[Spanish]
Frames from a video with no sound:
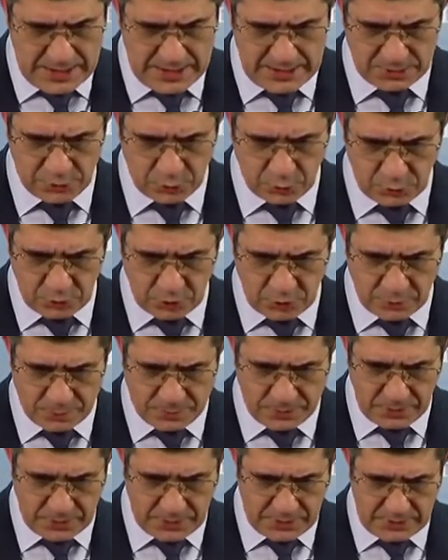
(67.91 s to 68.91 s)
asuntos
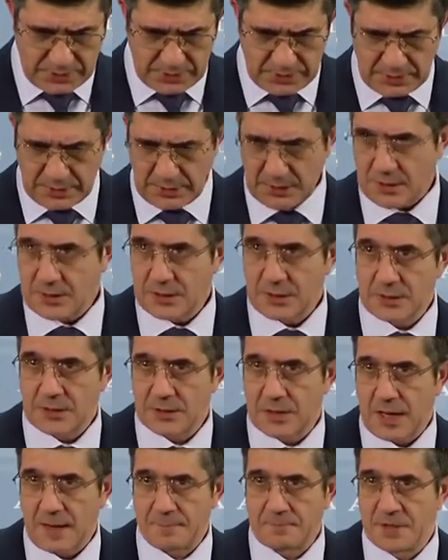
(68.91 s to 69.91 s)
porque
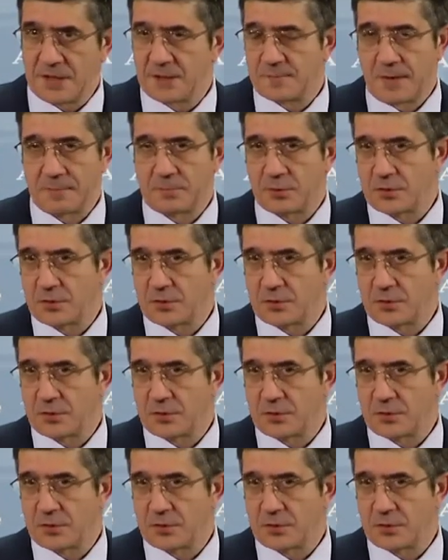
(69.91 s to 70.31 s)
es la misma